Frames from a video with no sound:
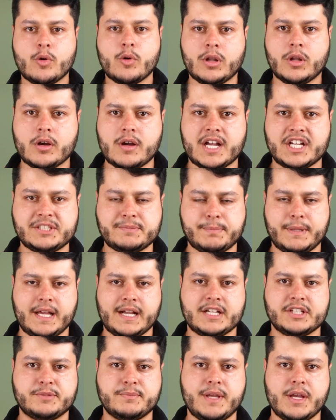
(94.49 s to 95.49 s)
colocar as
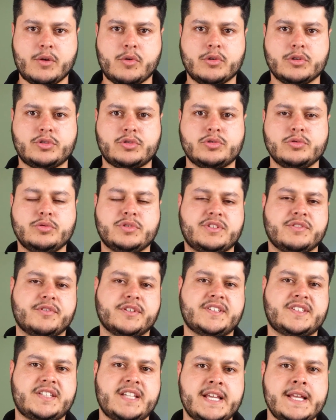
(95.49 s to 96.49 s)
placas Mercosul se
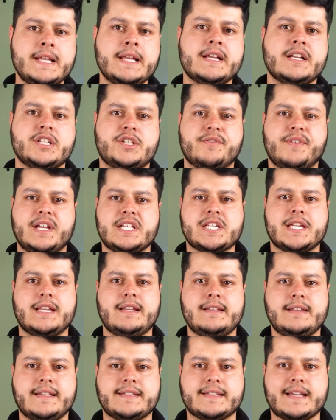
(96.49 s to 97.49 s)
você estiver
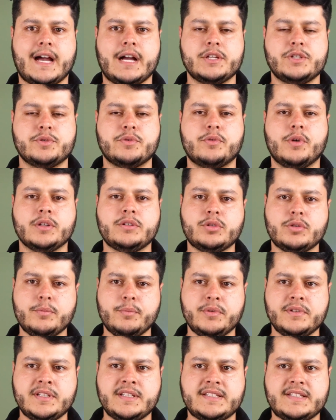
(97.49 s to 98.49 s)
adquirindo esse carro de um outro
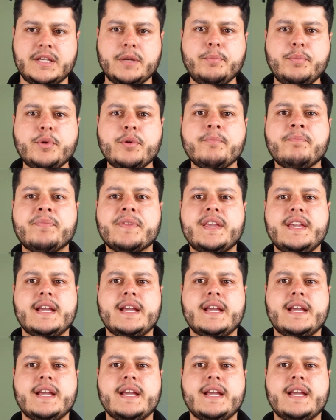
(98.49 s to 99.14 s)
município